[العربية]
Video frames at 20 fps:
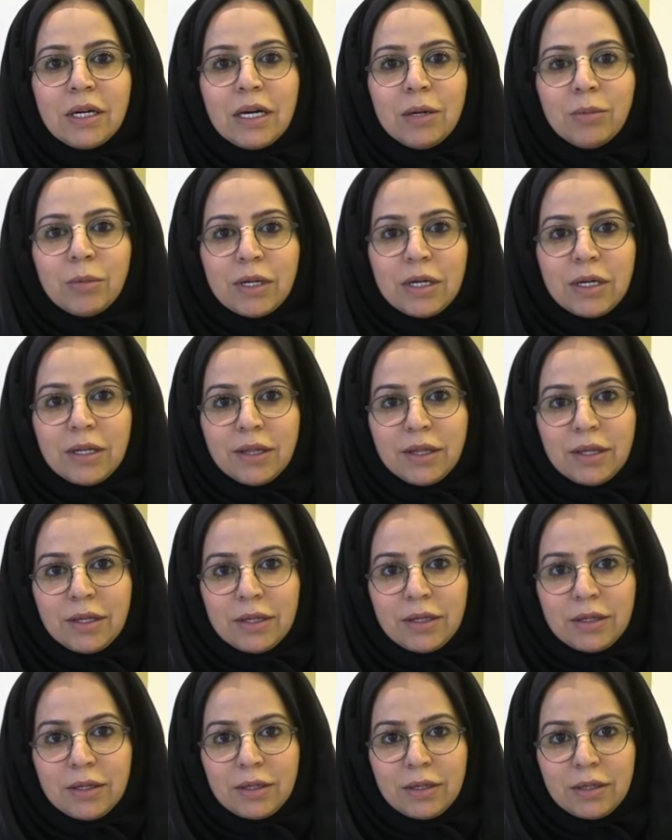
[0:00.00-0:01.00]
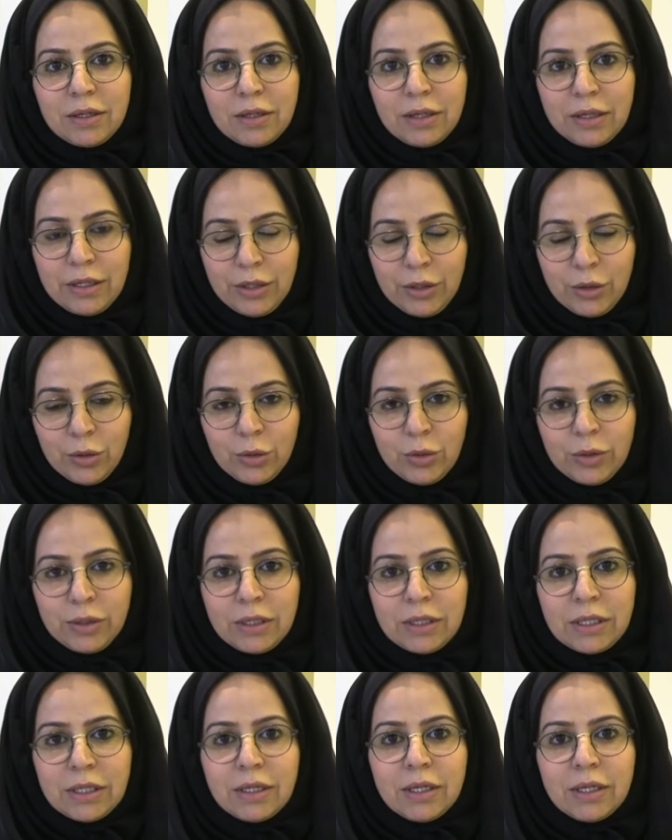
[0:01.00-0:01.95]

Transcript: أمراض آه، العيون